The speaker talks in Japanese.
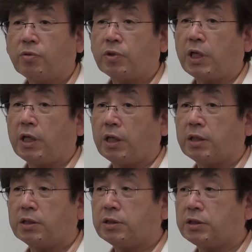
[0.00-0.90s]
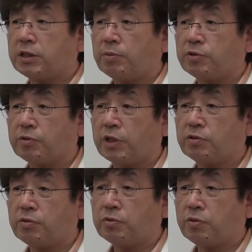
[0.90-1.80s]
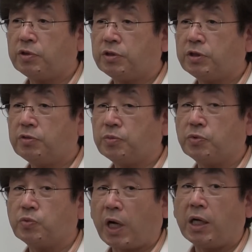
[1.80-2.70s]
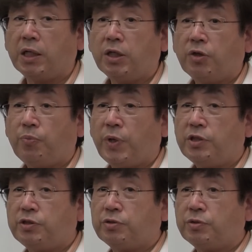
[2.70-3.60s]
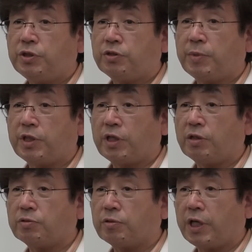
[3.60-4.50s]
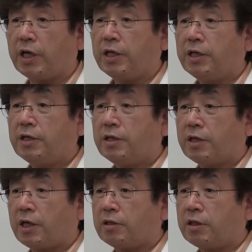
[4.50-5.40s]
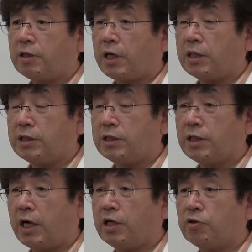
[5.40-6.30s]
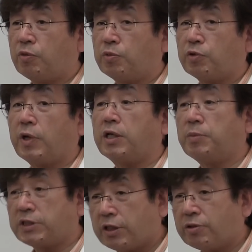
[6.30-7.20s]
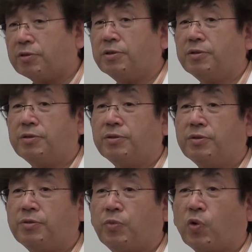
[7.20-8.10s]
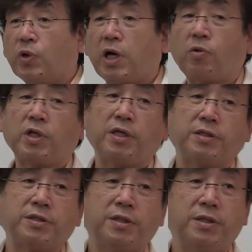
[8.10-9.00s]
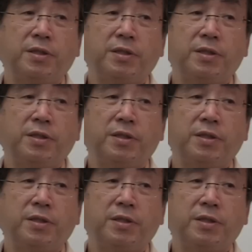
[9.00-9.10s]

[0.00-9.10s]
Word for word: 答え言っちゃいますと、鉄の取りすぎの分は、便中にすべて出るので、体の中に入り込むことはありませんともうこれが答えです